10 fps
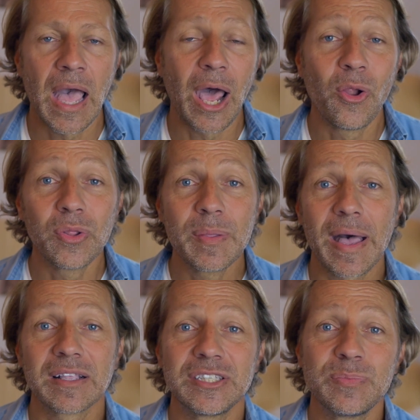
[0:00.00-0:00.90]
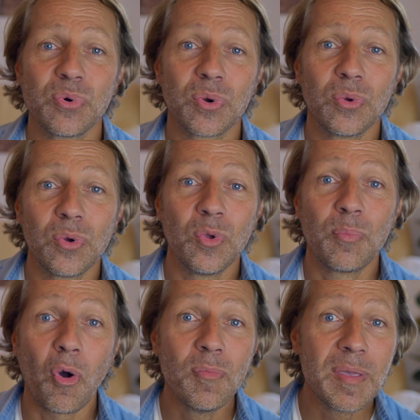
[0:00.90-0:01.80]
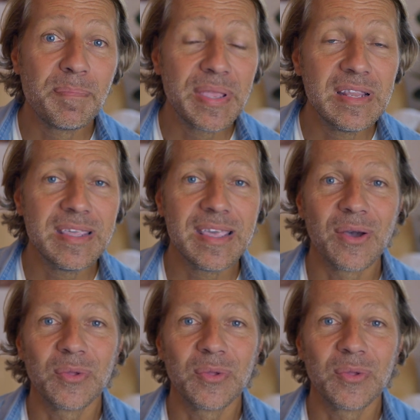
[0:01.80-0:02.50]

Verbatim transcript: Alors on est parti pour le, le premier pilier,